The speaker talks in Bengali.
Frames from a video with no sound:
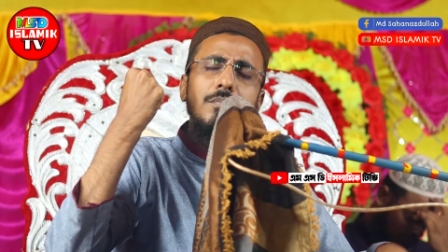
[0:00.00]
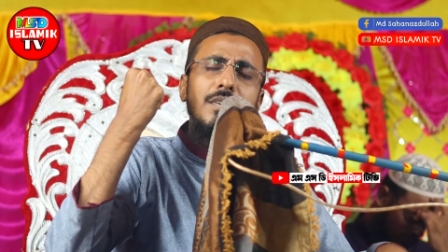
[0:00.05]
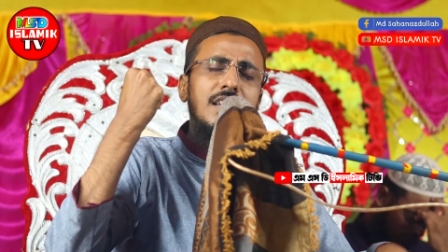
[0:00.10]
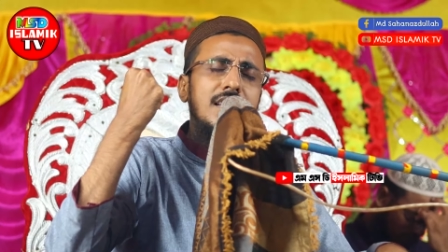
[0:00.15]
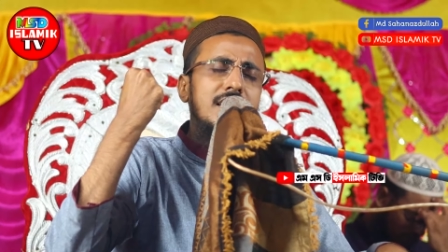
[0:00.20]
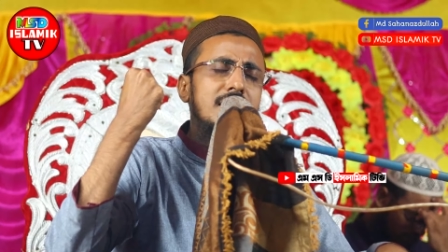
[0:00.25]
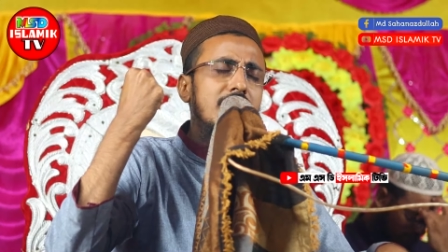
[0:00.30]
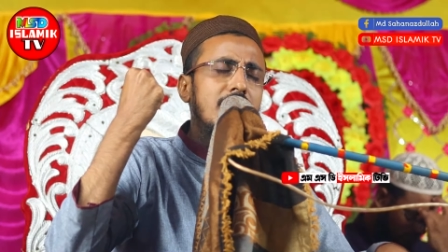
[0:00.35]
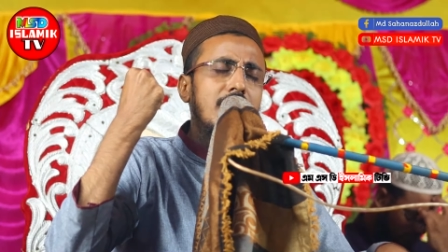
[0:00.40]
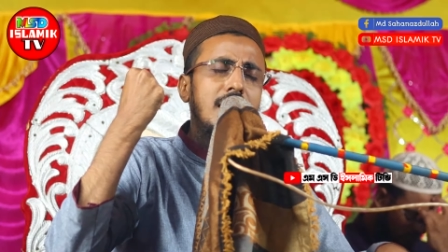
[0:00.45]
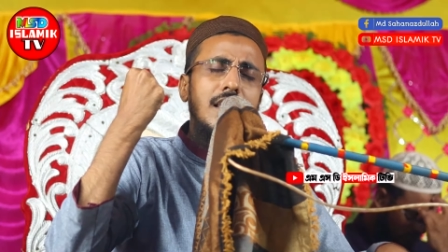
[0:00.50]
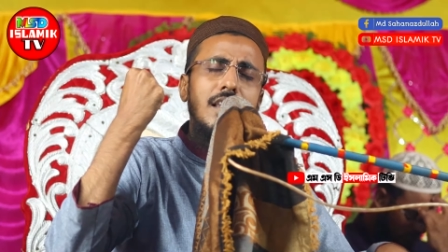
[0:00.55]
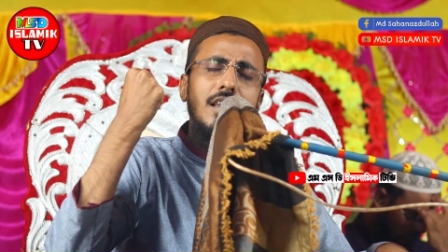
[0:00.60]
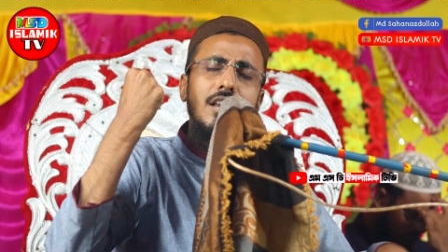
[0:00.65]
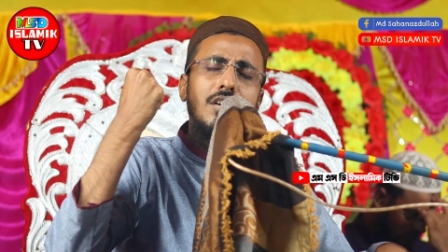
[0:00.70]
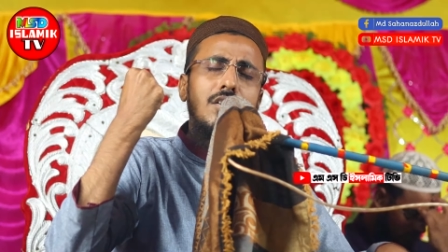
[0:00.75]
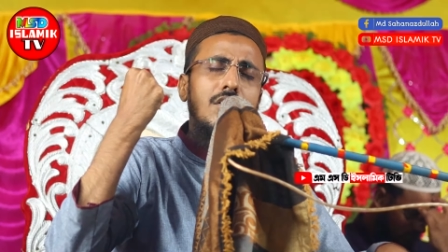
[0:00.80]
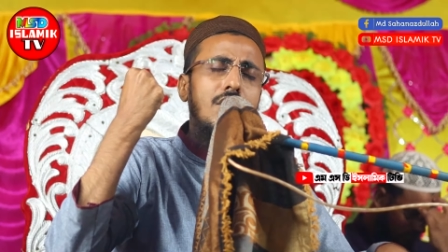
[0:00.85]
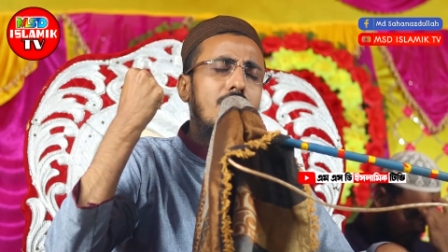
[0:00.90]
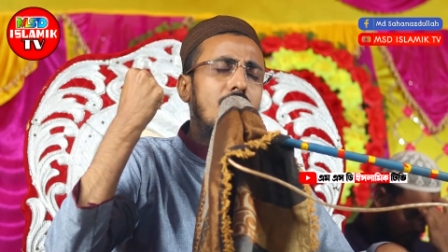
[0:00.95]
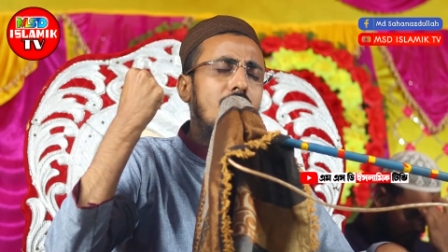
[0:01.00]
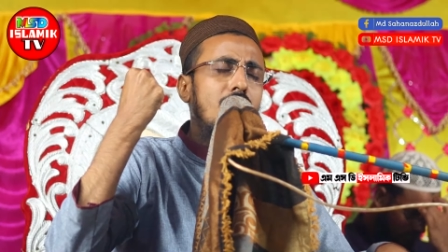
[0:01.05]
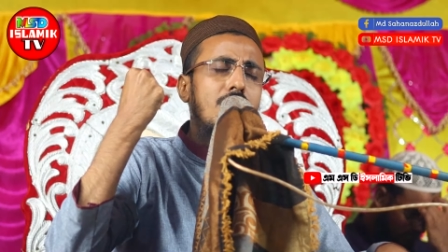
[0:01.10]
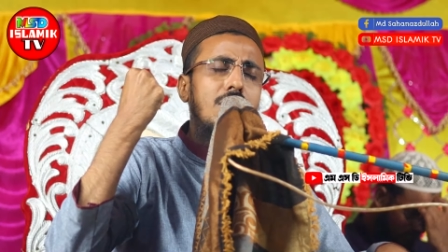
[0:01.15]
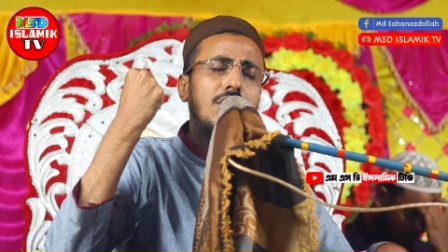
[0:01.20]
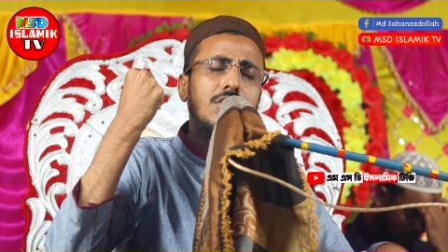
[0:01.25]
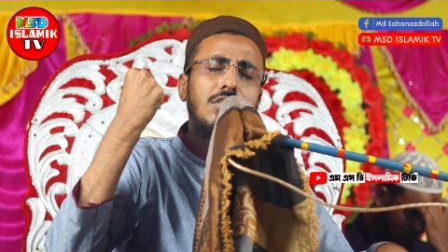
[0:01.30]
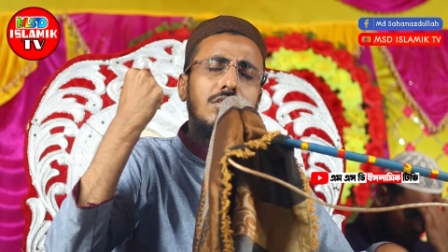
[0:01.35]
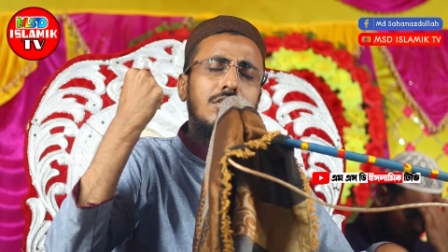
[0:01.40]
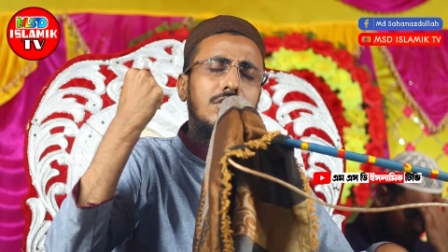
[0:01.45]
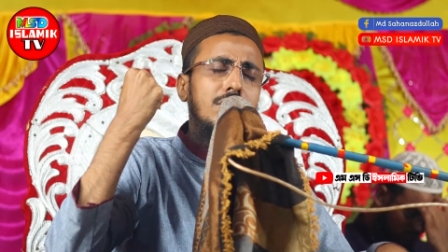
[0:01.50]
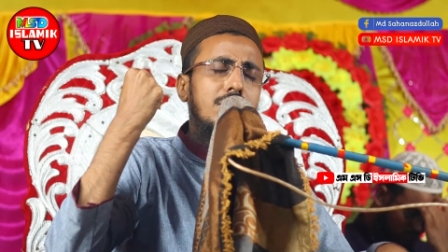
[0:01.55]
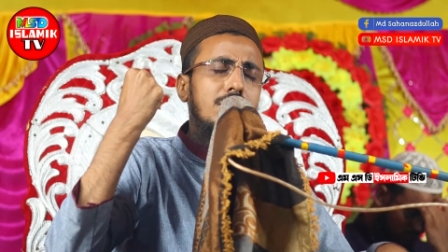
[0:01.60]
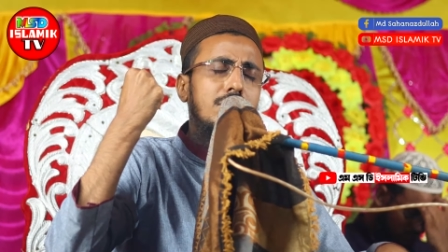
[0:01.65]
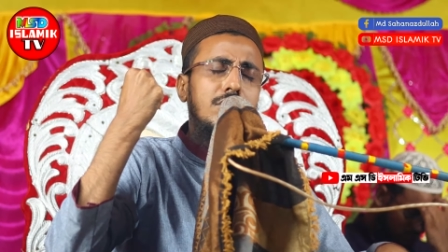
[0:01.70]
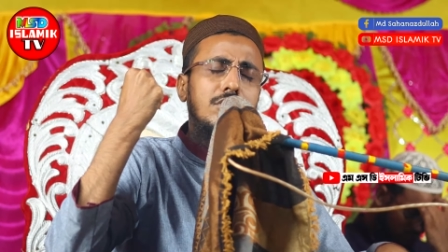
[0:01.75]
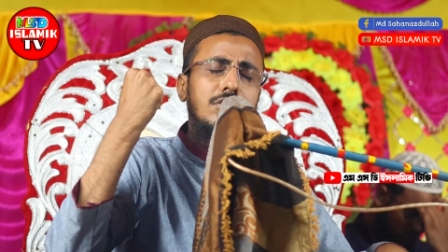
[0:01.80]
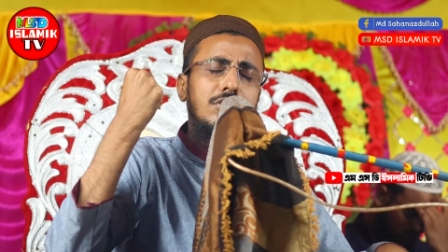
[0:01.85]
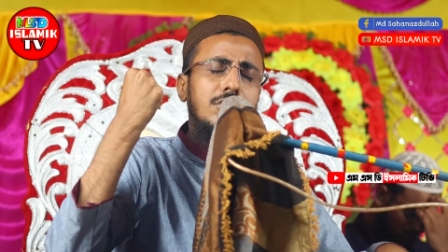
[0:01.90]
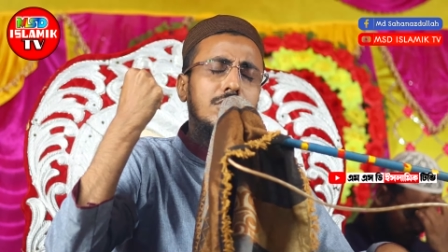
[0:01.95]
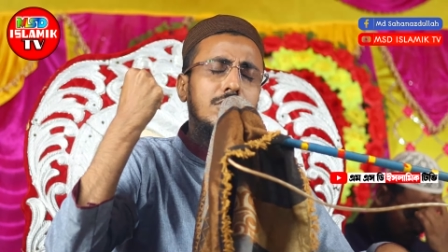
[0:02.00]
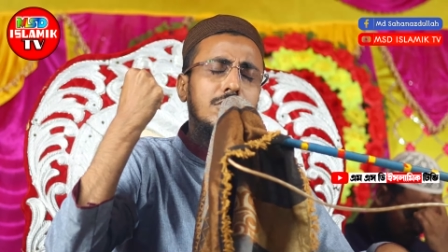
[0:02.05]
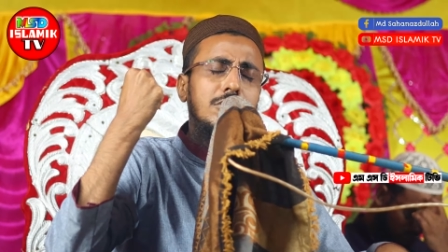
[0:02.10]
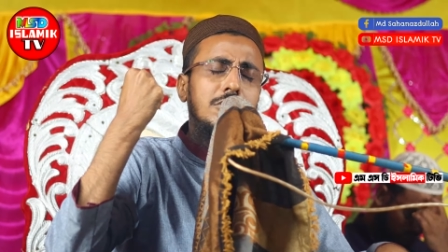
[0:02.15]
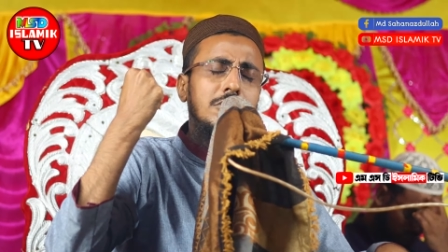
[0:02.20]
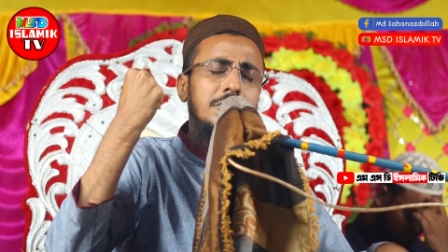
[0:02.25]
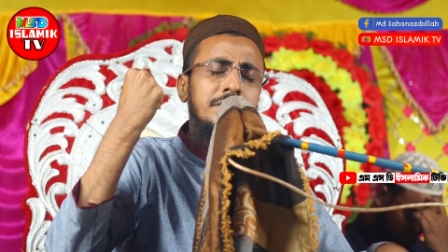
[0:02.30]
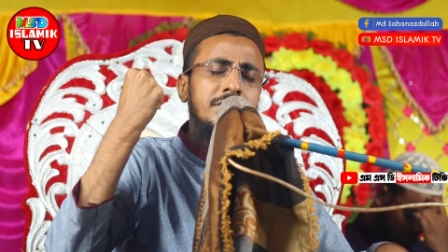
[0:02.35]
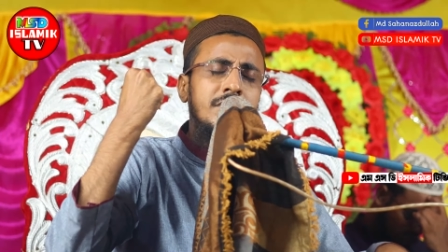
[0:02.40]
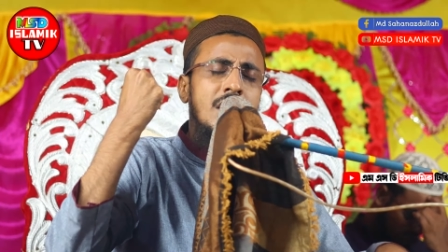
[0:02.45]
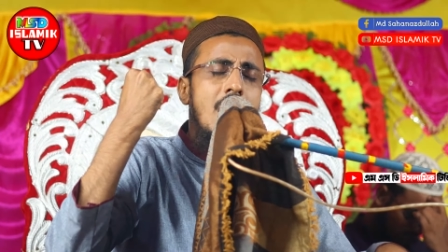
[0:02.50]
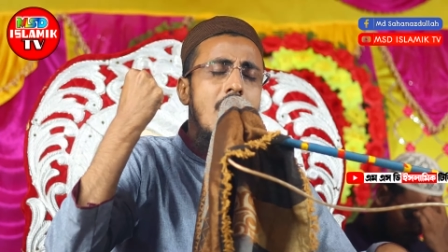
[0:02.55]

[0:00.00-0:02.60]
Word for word: ভিজে গম